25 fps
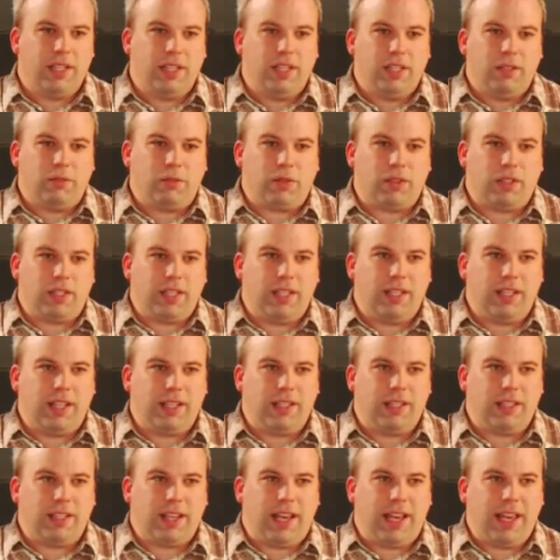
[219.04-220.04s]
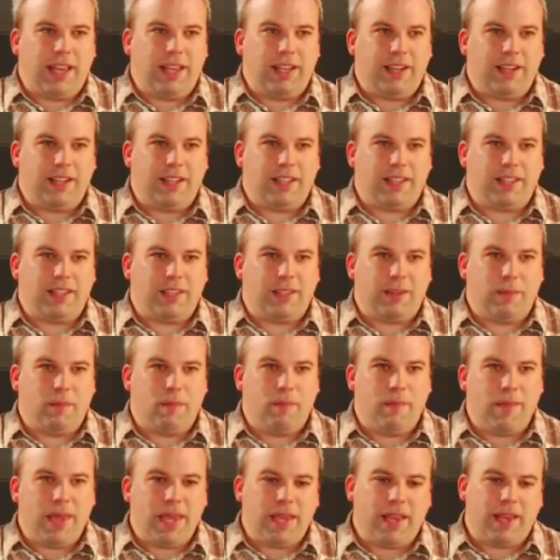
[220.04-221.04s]
Von denen hätte ich eigentlich
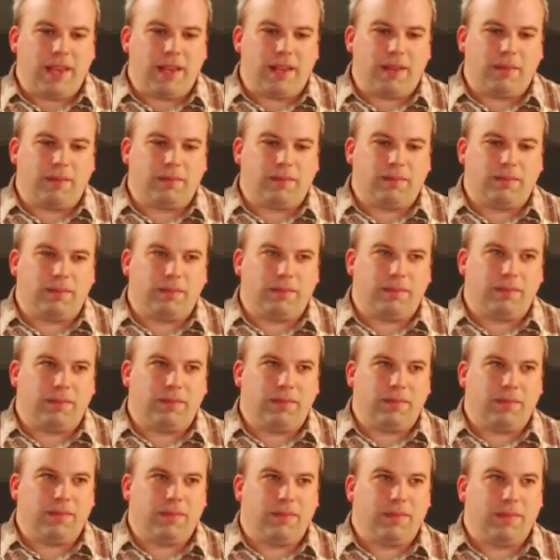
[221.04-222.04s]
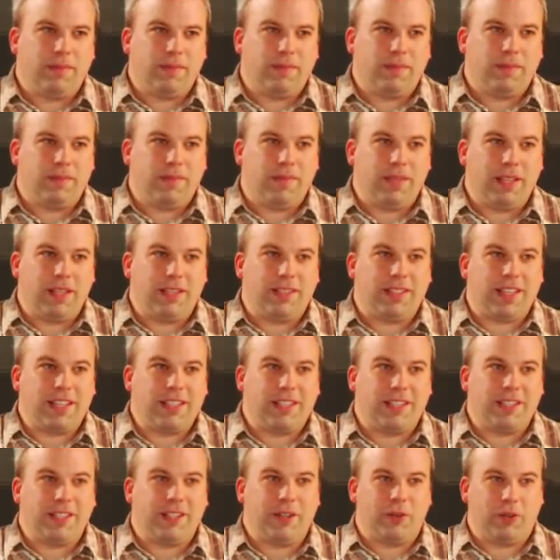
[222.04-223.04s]
mehr
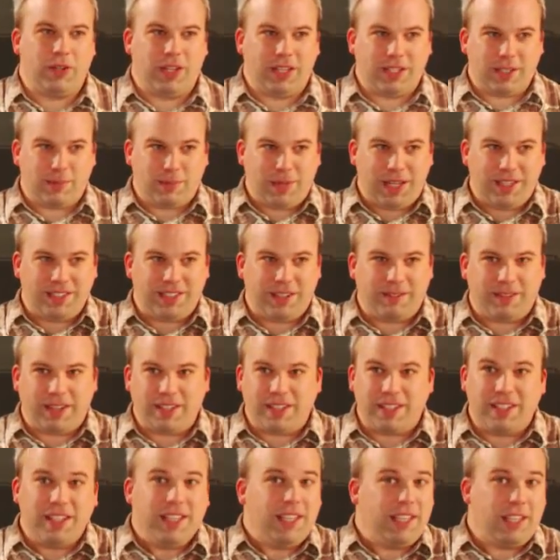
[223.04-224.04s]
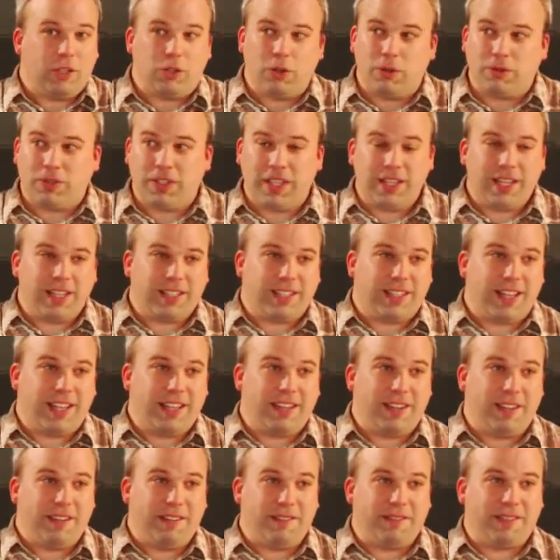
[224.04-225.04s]
Interesse und Akzeptanz erwartet. Ihr dürft jederzeit
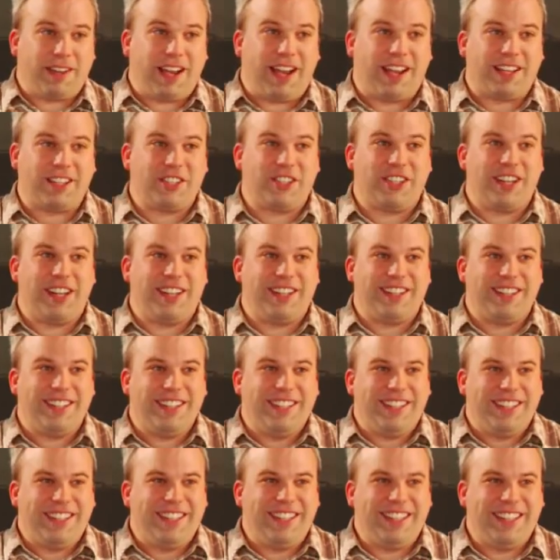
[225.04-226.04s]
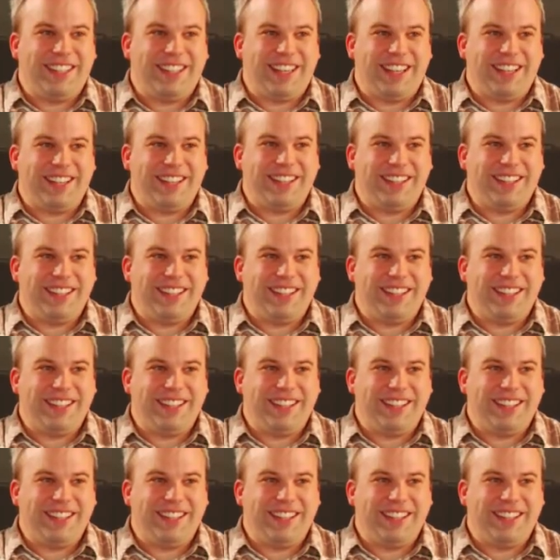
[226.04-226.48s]
Fragen stellen. Nur, ja. Ich wollte